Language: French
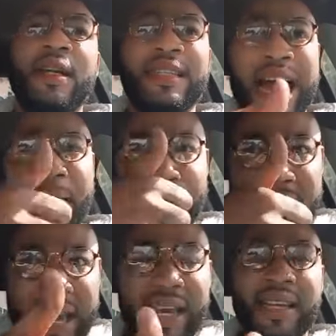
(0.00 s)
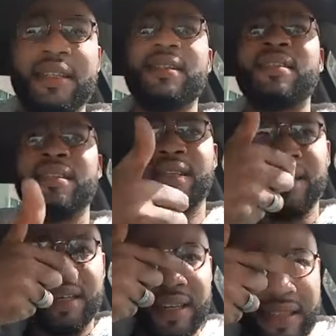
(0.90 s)
Ta mère,
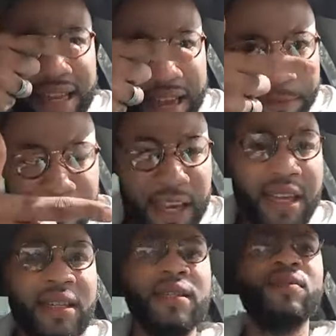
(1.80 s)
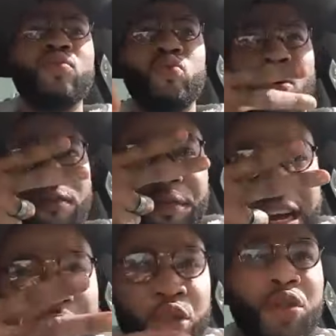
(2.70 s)
tes filles, ton
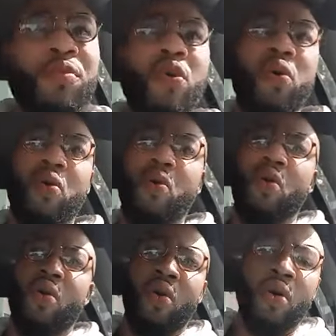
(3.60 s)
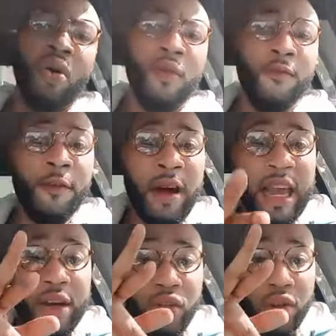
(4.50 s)
frère jumeau. Vous
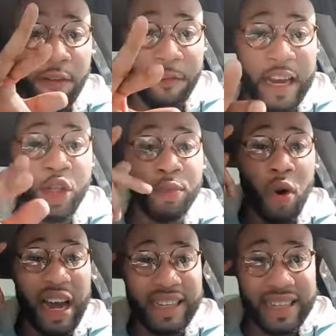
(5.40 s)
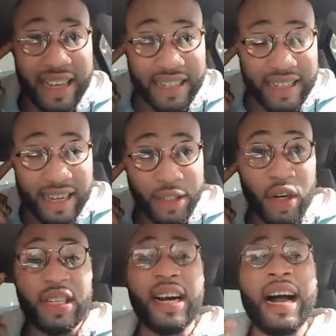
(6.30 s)
voyez que son frère jumeau est zing, zing. Je
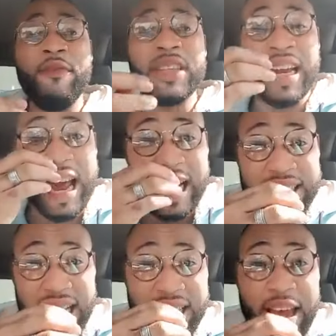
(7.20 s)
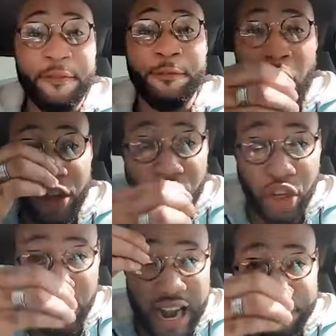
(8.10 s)
dis que quand vous allez entendre les voices
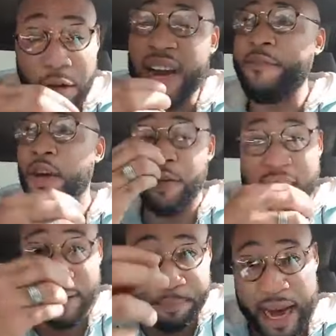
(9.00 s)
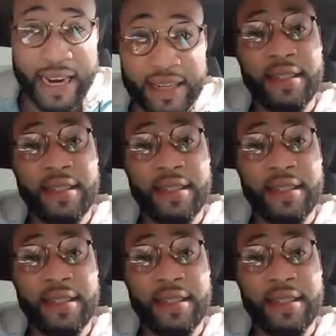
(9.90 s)
de la veuve, la veuve qui parle,